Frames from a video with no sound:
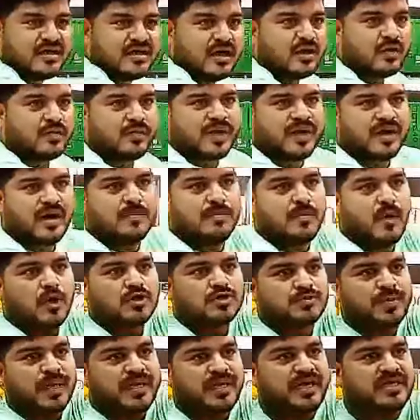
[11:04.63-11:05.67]
हजार रुपए का
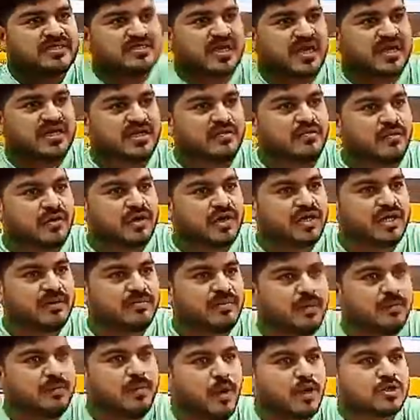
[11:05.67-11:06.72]
बॉक्स पैक एक साल की वारंटी
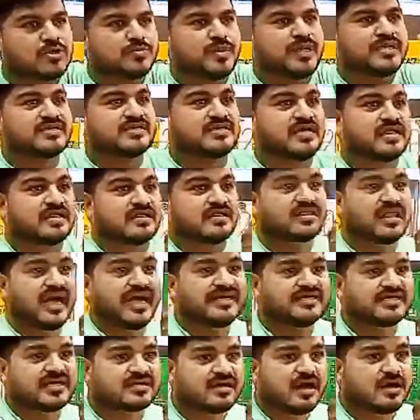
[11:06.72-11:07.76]
में बॉक्स पैक
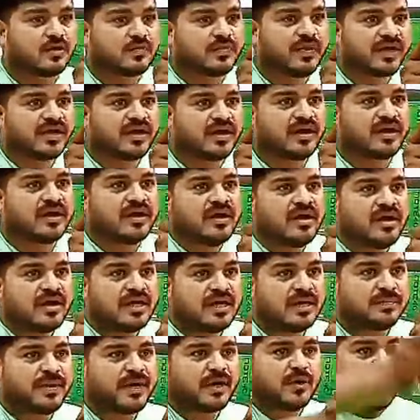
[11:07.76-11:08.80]
सत्ताईस हजार रुपए का
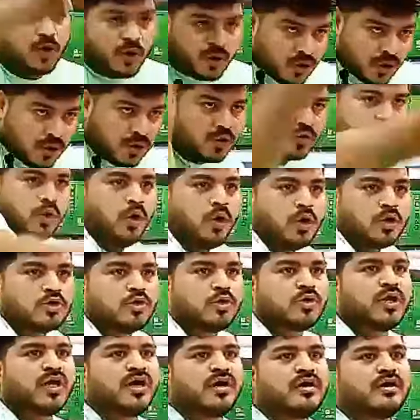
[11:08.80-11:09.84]
डी को तोड़
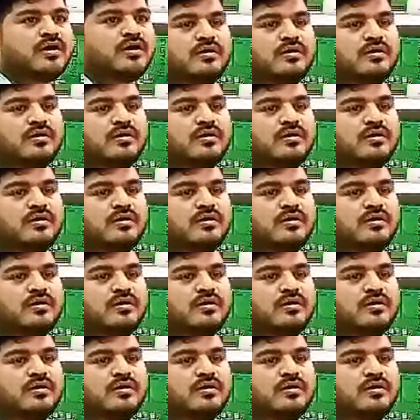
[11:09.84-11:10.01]
दो ना